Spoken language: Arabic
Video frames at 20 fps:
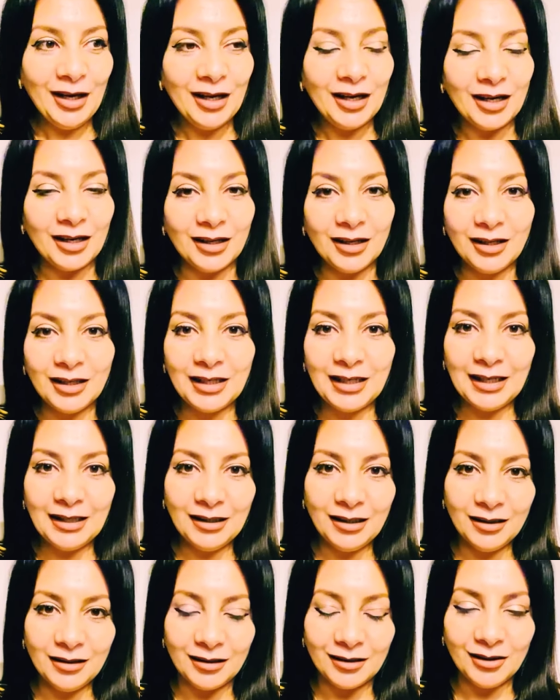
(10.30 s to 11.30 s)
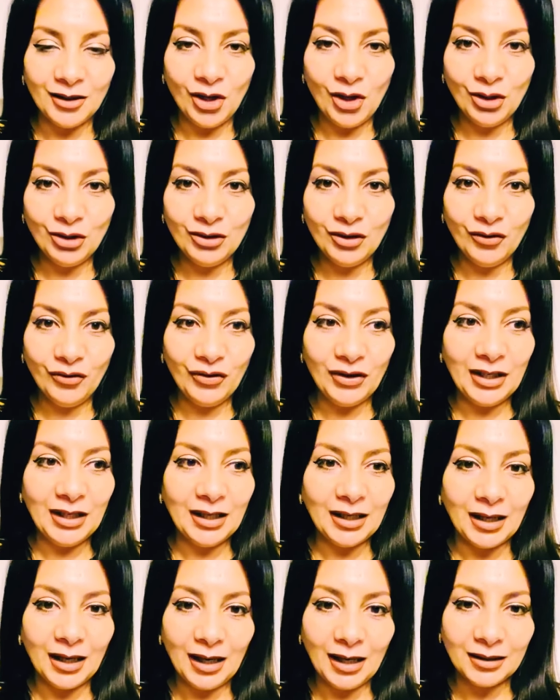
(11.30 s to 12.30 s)
آه لكن النهاردة
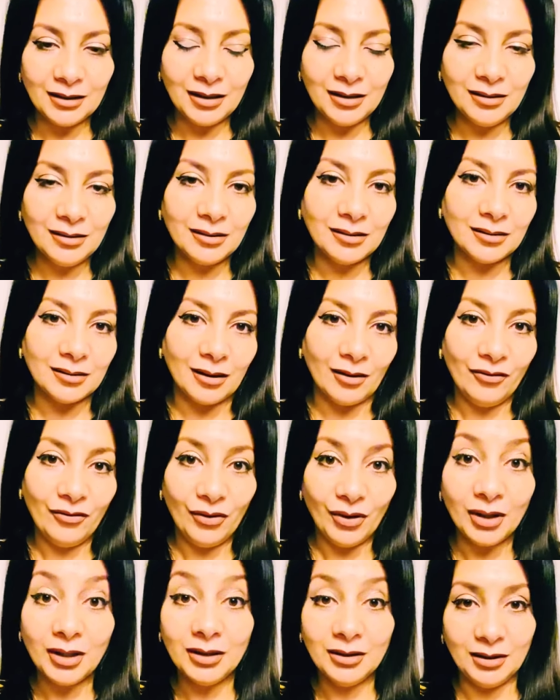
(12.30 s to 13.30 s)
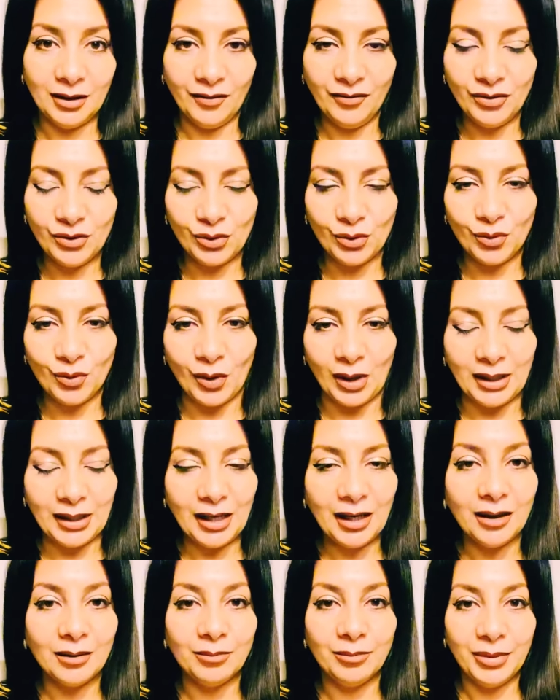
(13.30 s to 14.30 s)
في حدث فرض نفسه وأنا
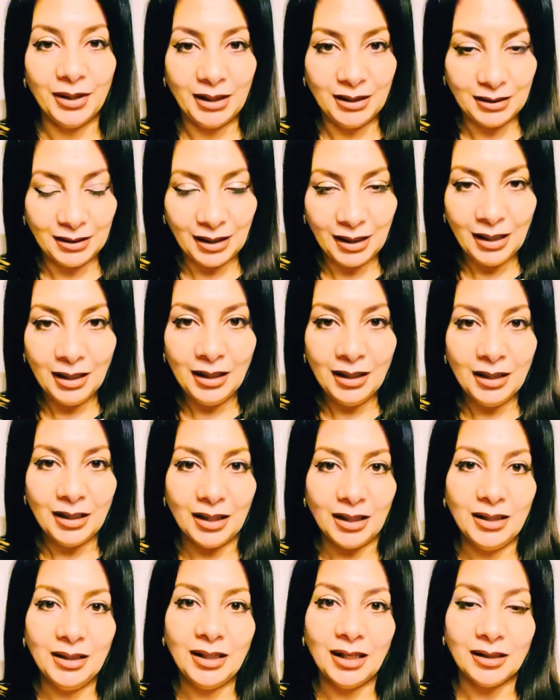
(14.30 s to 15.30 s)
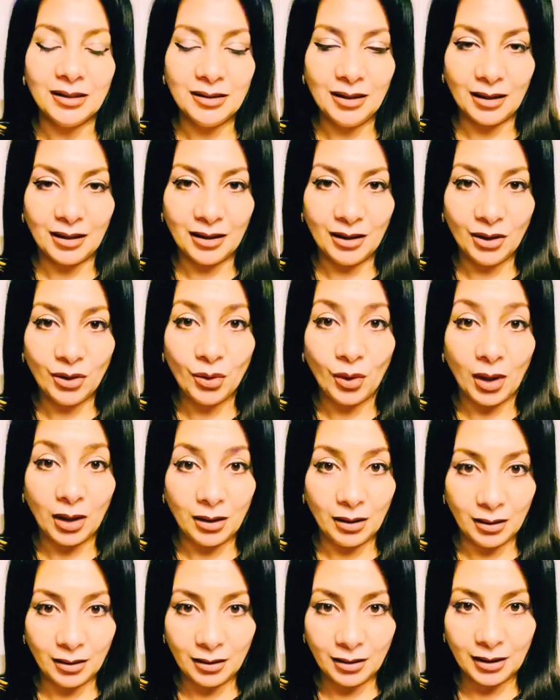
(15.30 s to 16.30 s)
حبيت أني أسجله على
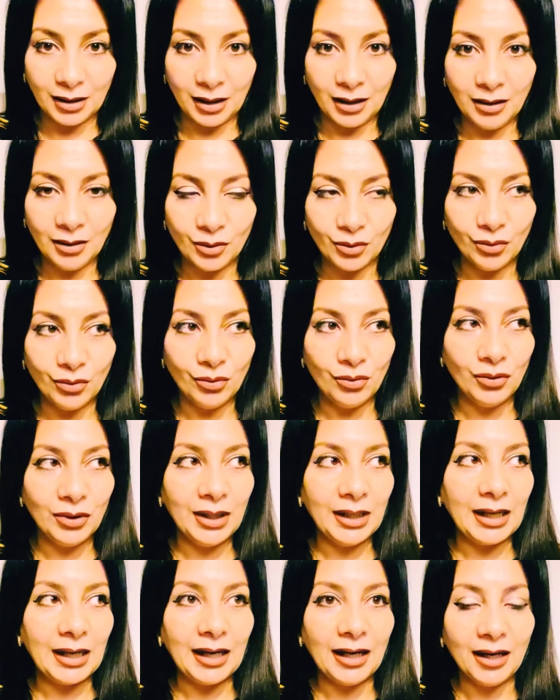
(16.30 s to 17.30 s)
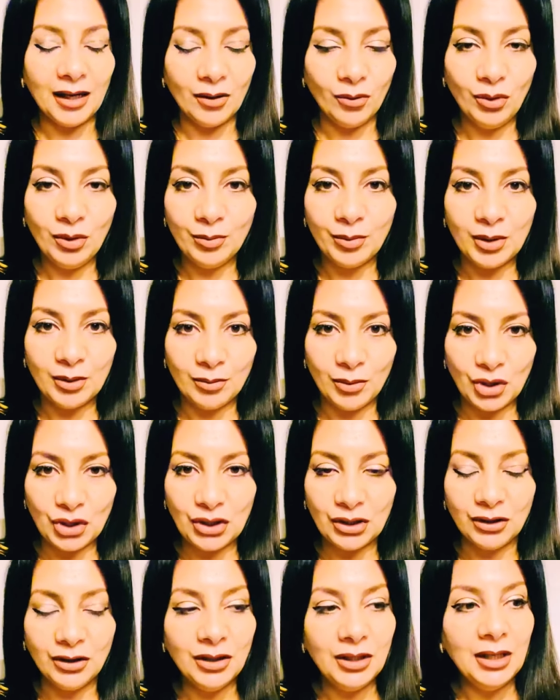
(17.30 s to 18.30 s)
القناة وأحاول
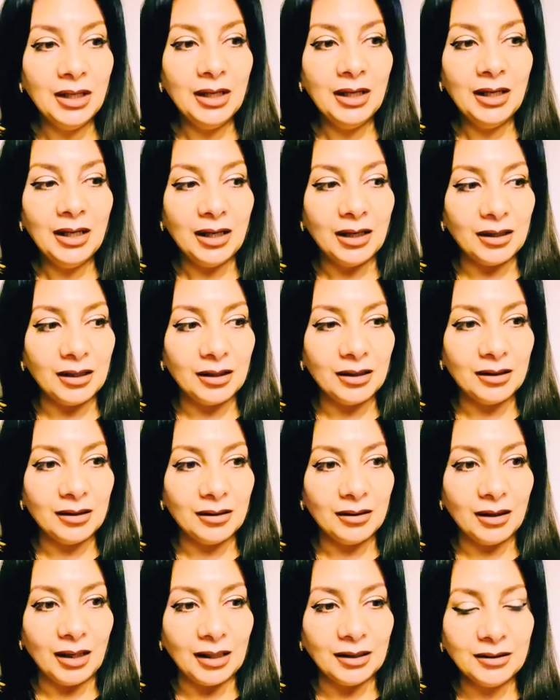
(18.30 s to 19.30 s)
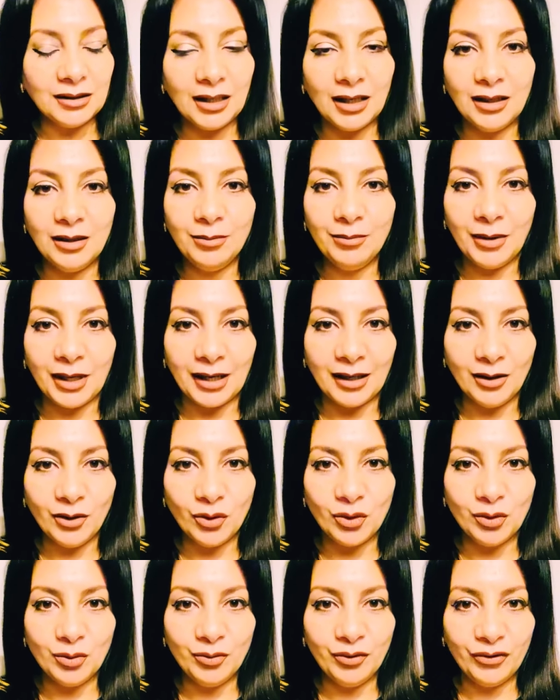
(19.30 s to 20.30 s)
بالمرة آه أتكلم
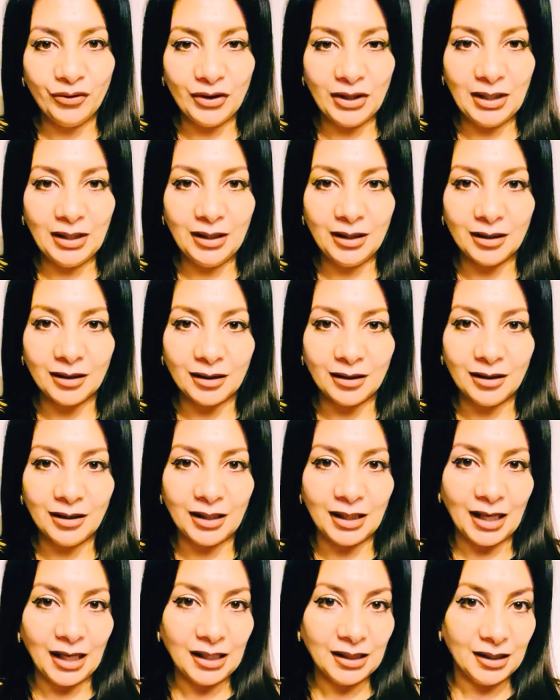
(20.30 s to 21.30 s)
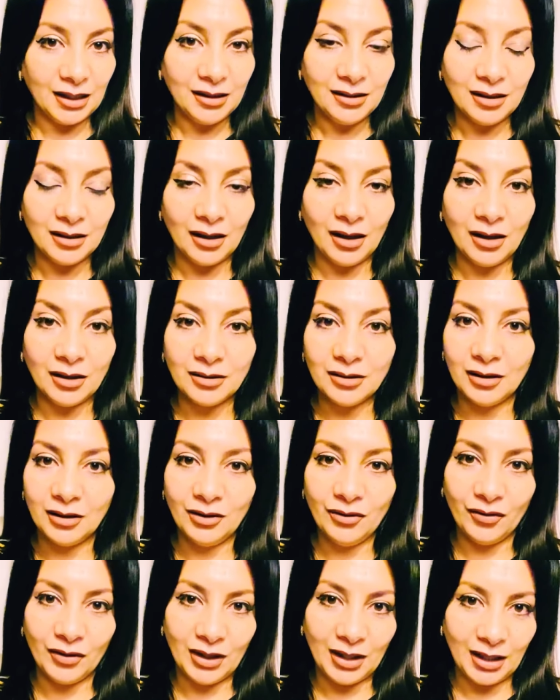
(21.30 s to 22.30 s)
معاكم في آه الأحداث اللي حصلت
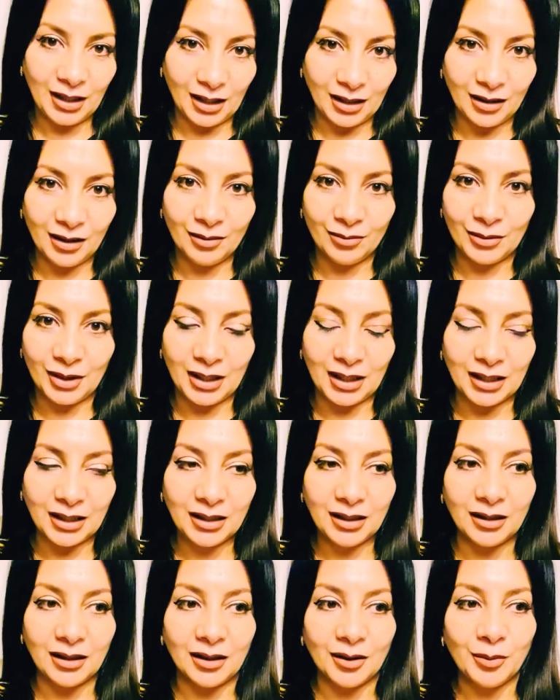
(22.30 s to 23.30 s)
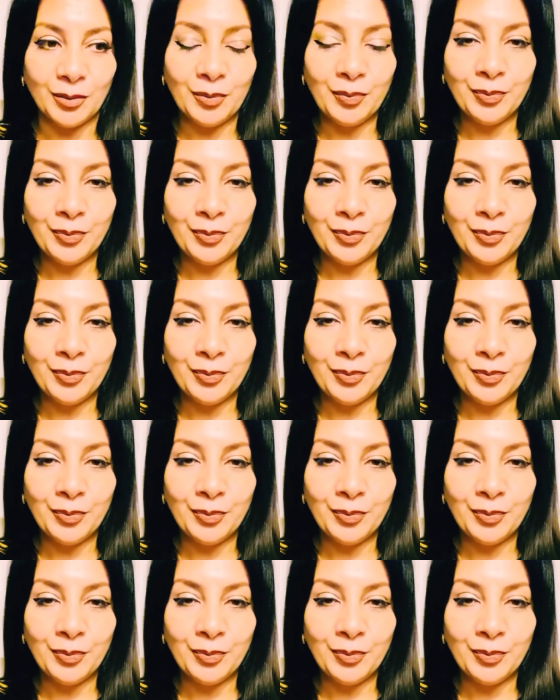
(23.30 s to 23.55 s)
في الأيام الأخيرة